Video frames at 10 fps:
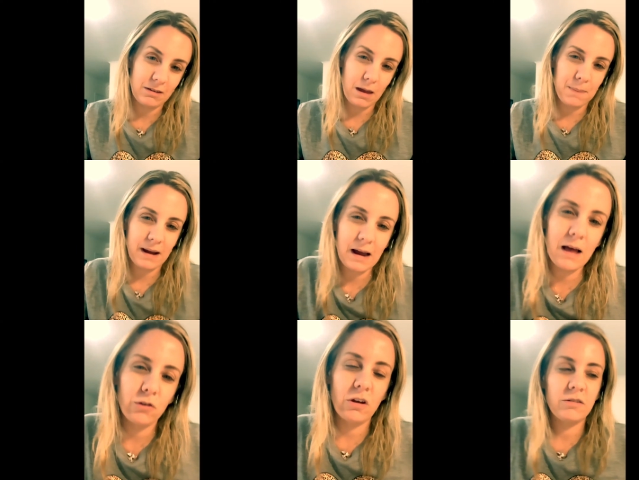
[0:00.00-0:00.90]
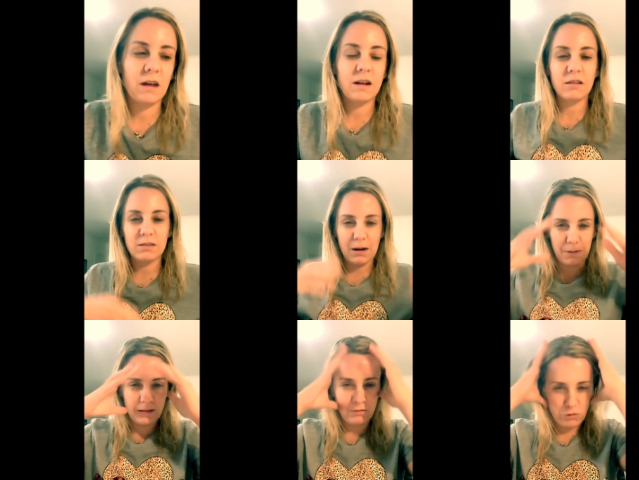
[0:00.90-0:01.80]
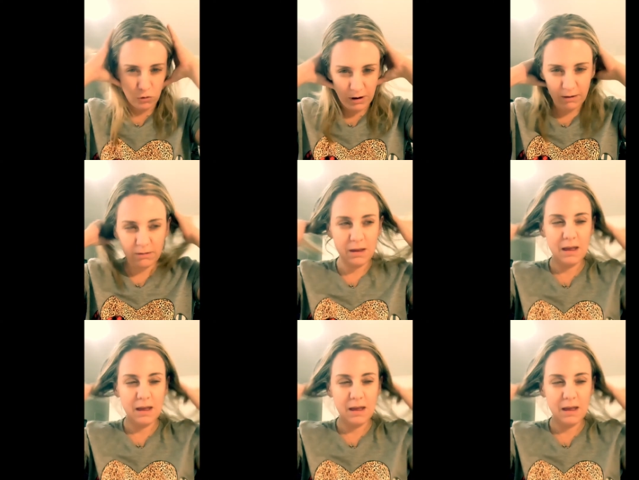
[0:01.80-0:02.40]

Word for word: de pescado, se decían esas tres bendiciones